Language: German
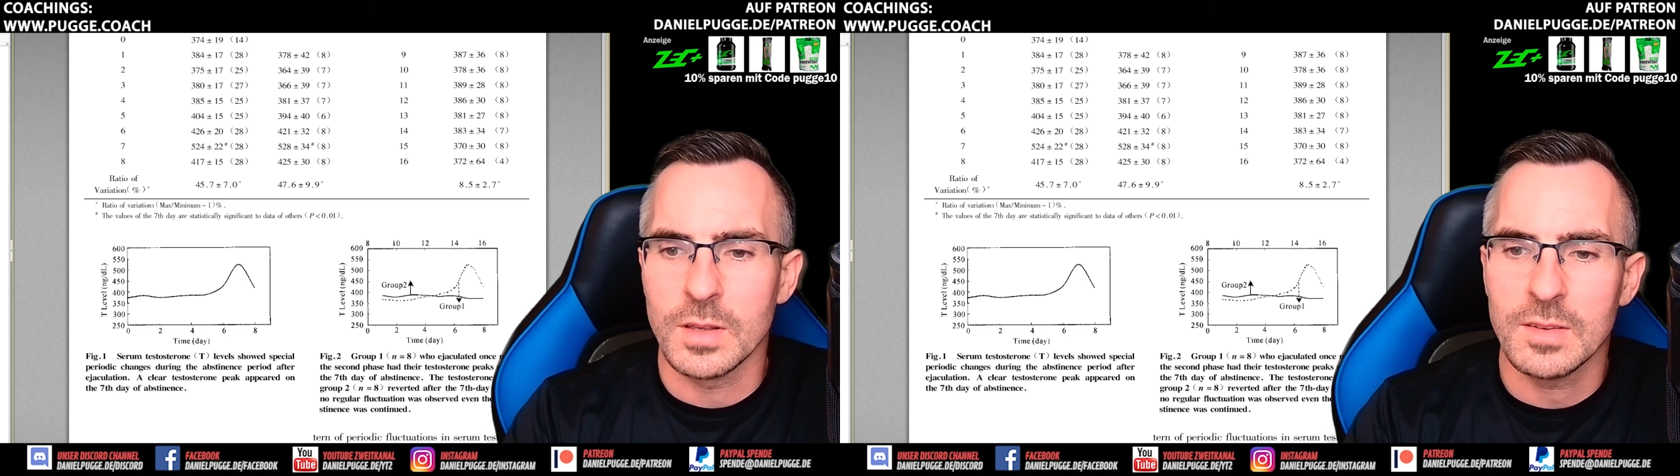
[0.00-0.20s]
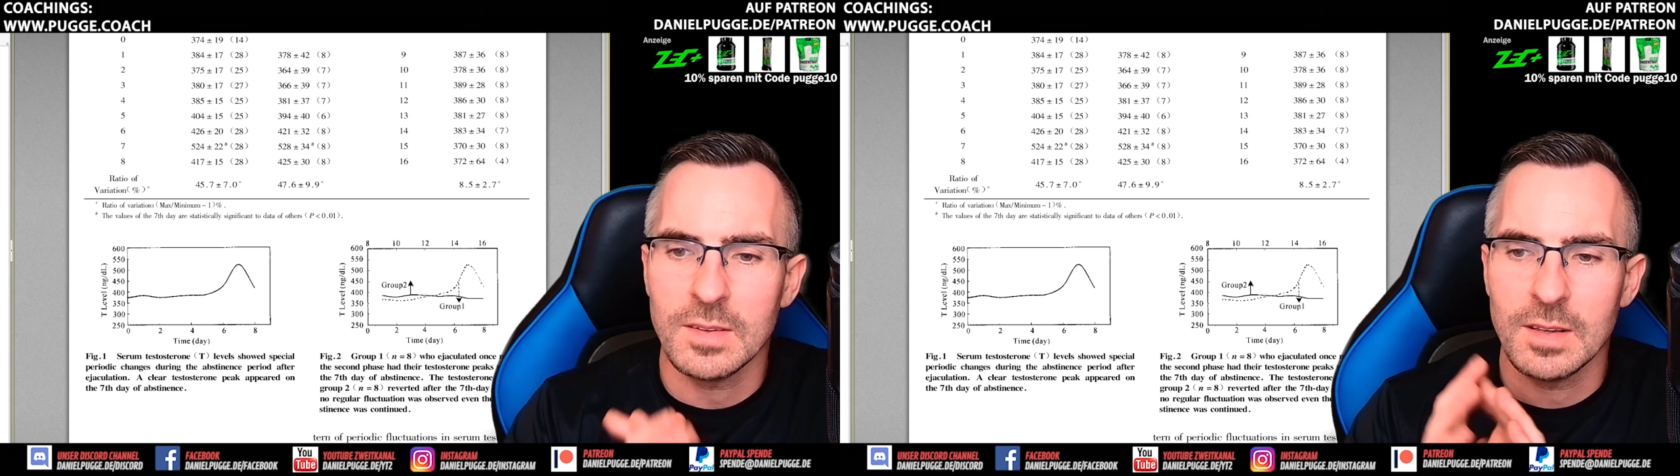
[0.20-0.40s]

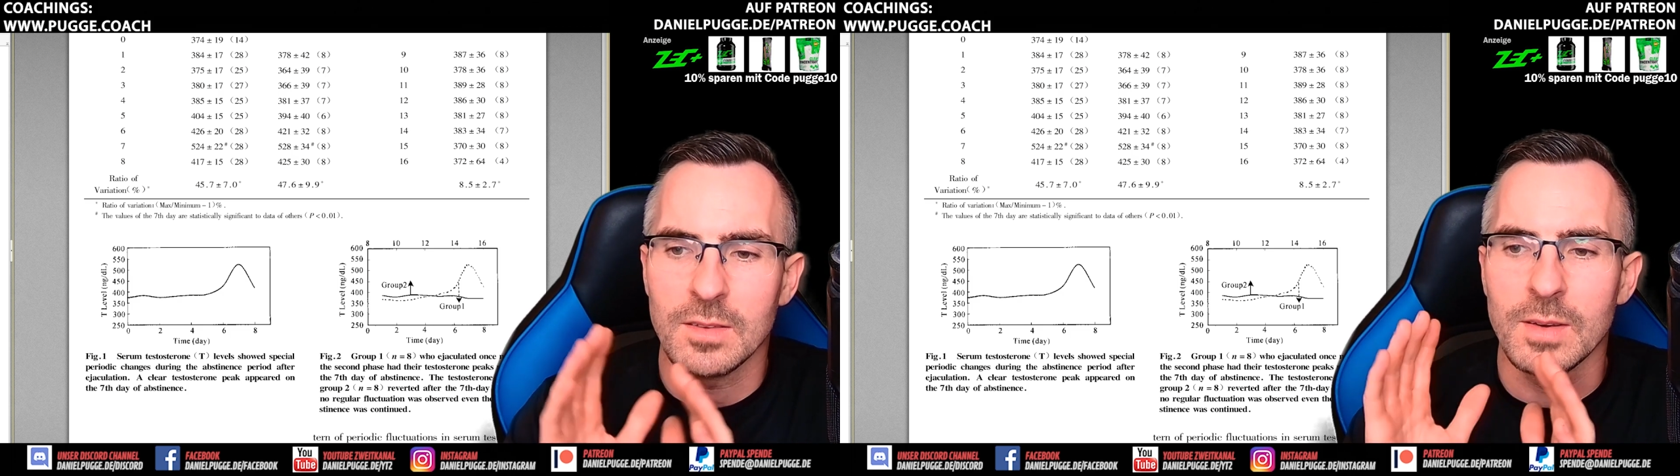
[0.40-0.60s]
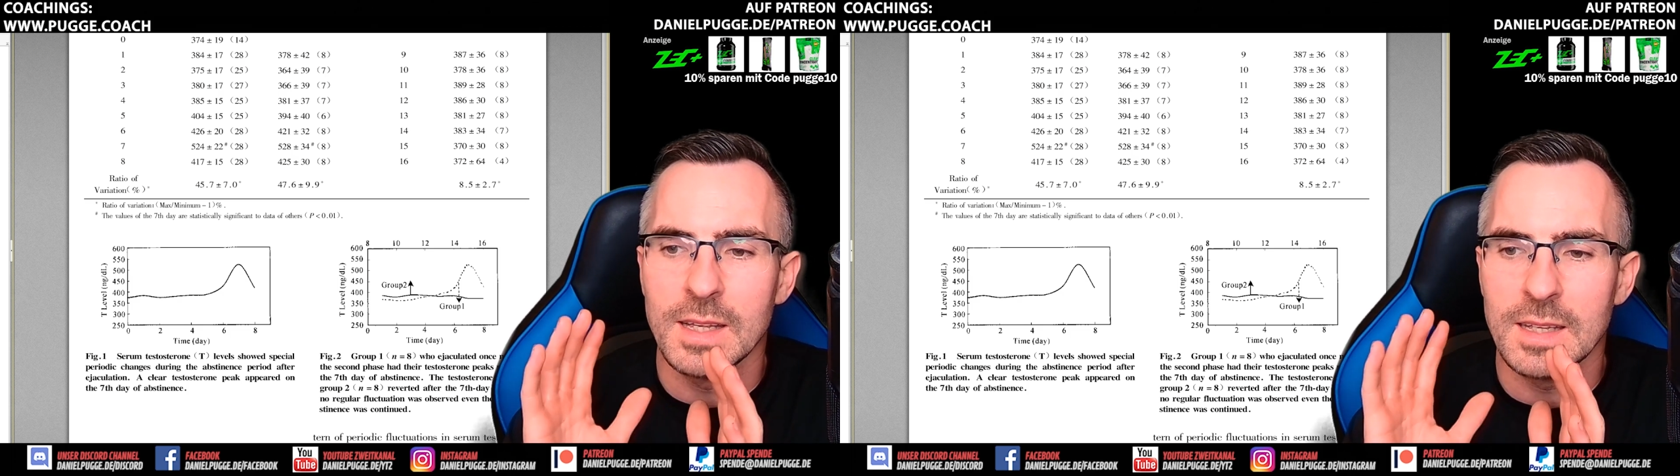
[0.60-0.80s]
ist das
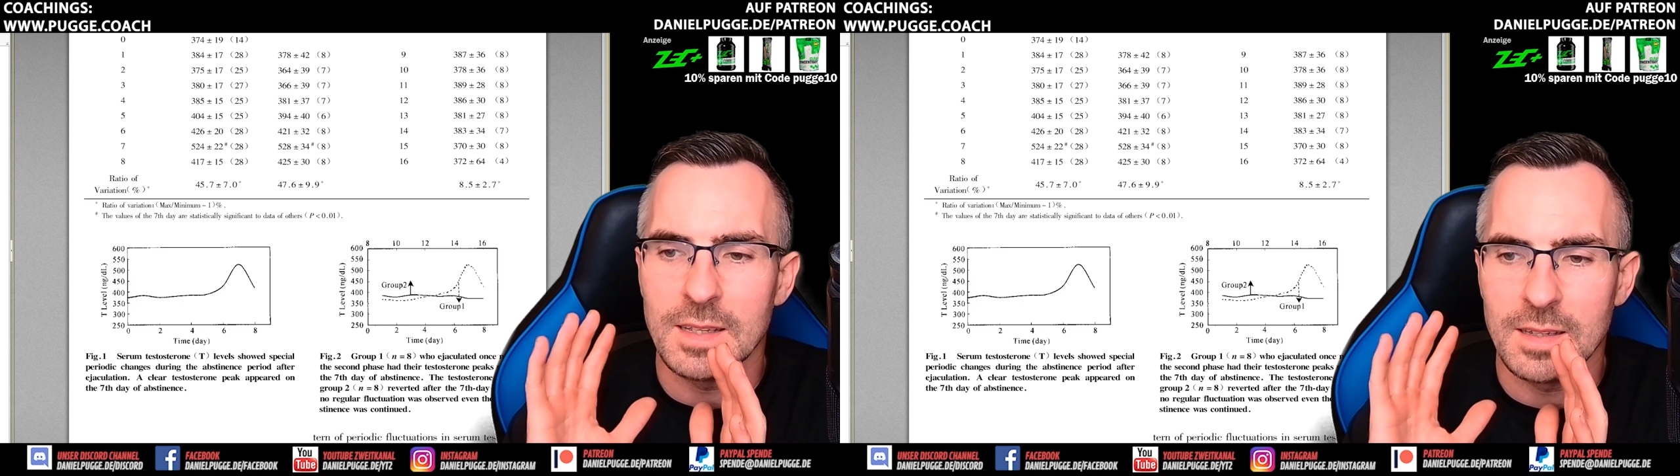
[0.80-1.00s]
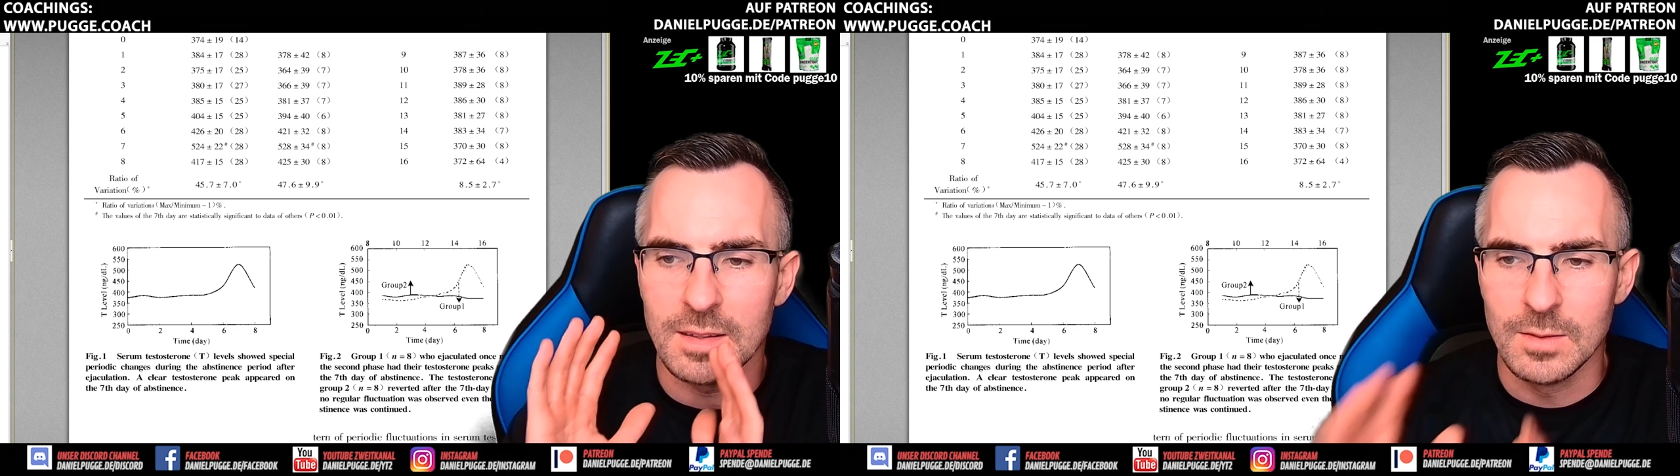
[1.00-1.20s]
jetzt
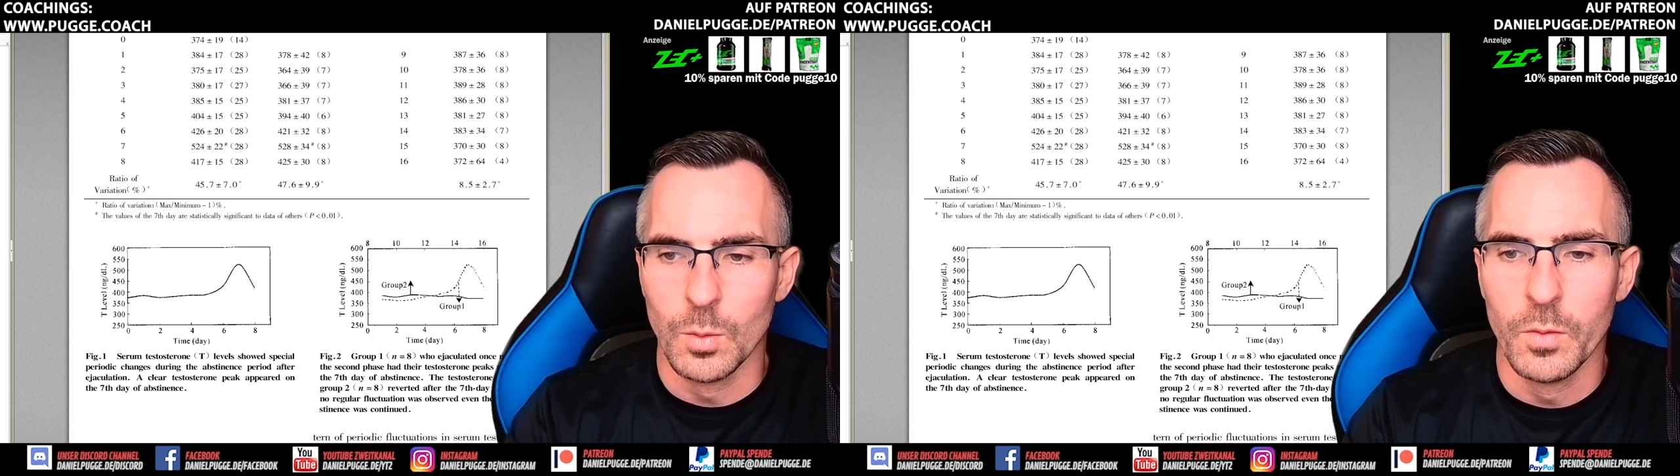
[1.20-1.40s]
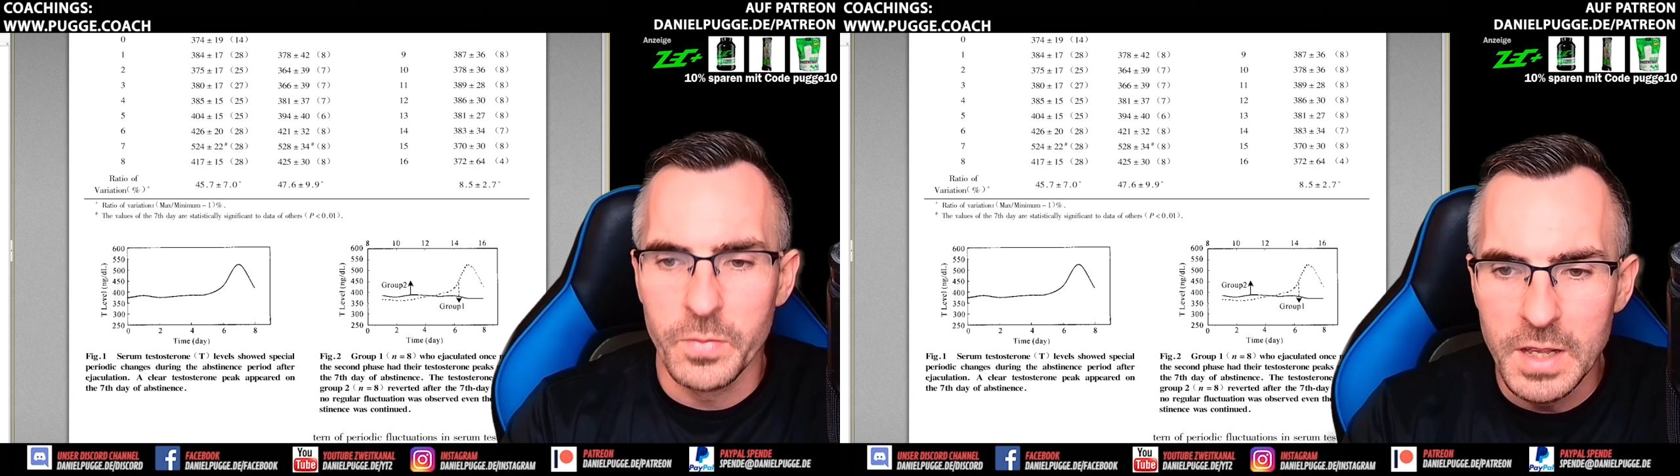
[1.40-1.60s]
wirklich
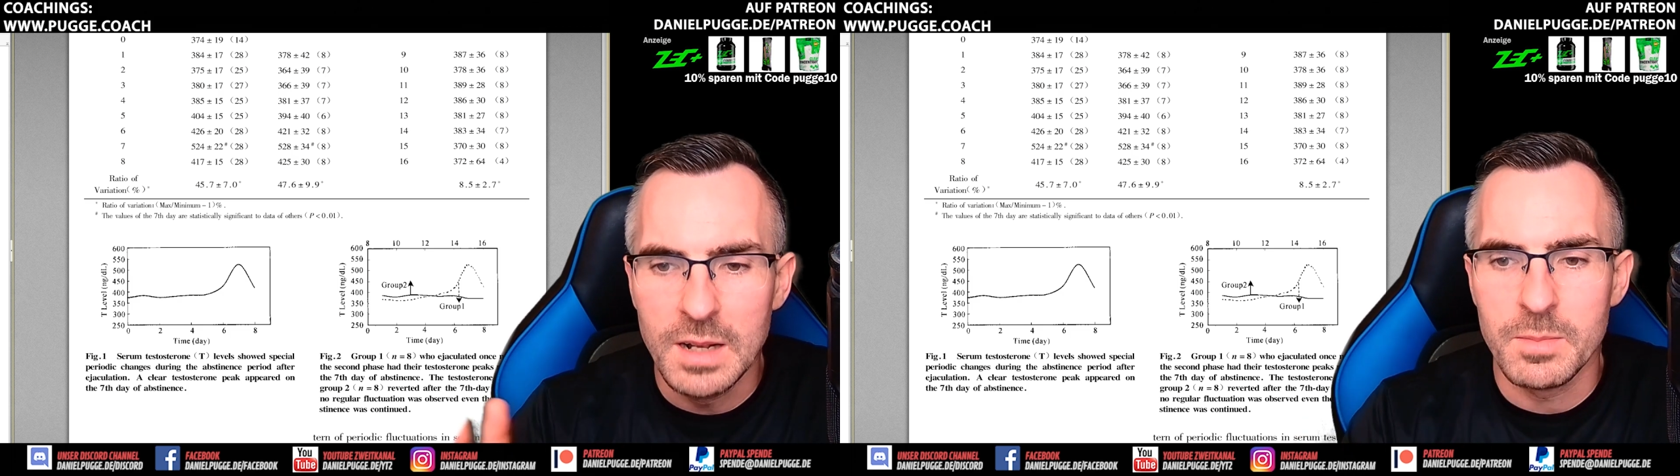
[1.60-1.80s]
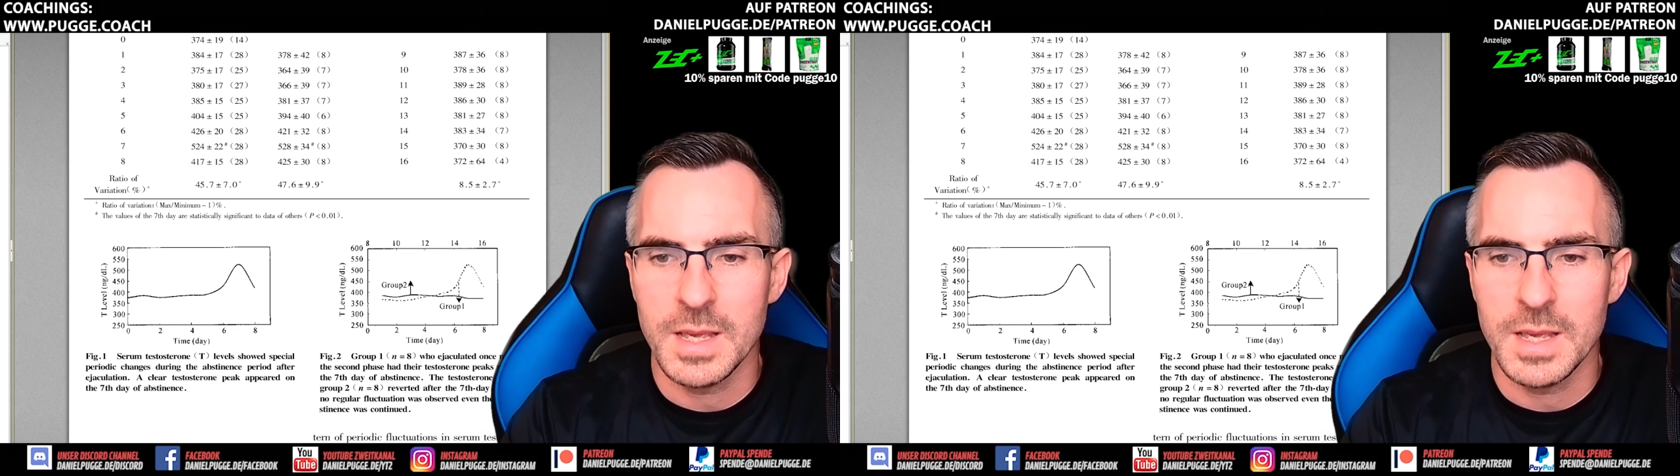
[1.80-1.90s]
so viel